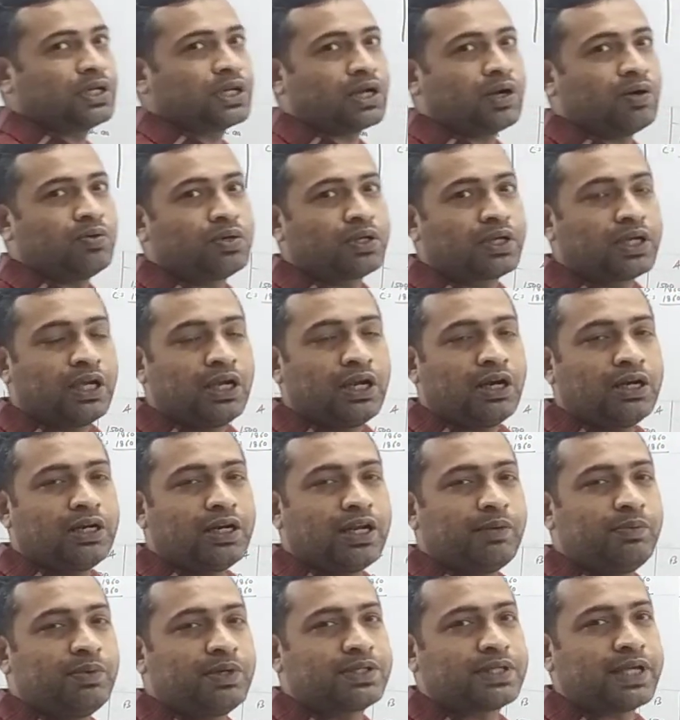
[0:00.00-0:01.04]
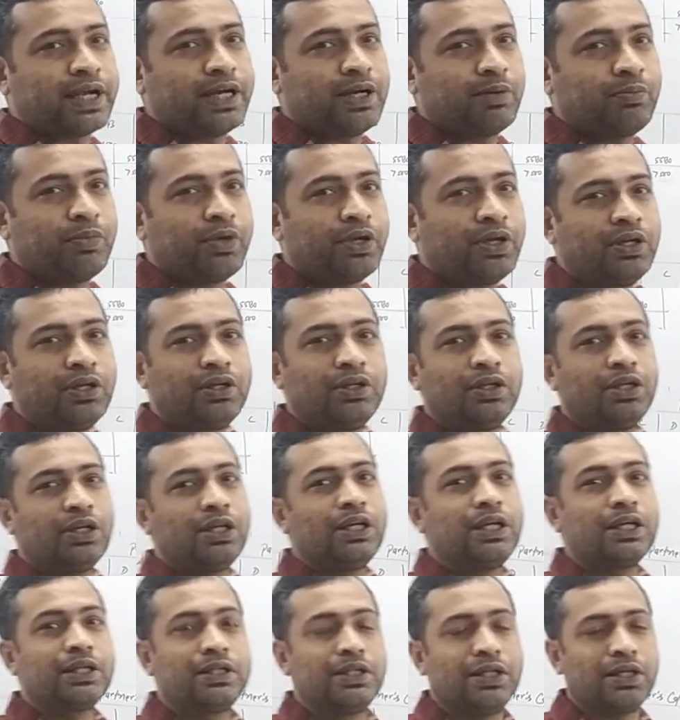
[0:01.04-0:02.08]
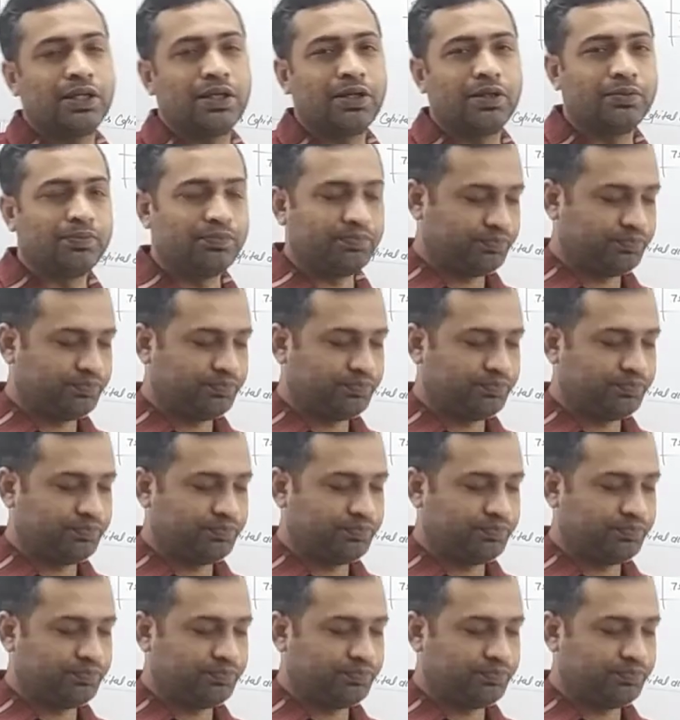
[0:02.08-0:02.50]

अकाउंट के डेबिट साइड में लिख देंगे